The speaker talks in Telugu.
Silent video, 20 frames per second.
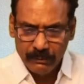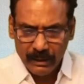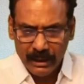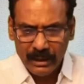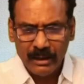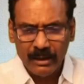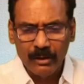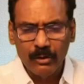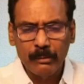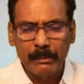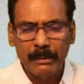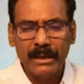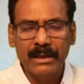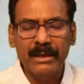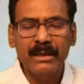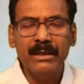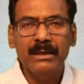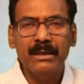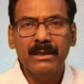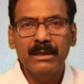వీళ్ళల్లో
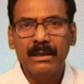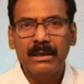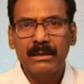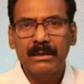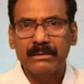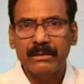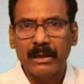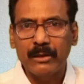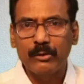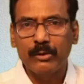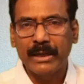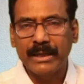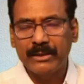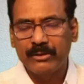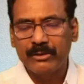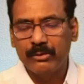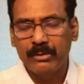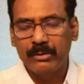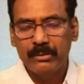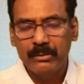మళ్ళీ నలుగురు
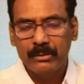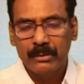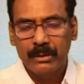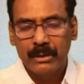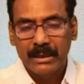ఐదుగురు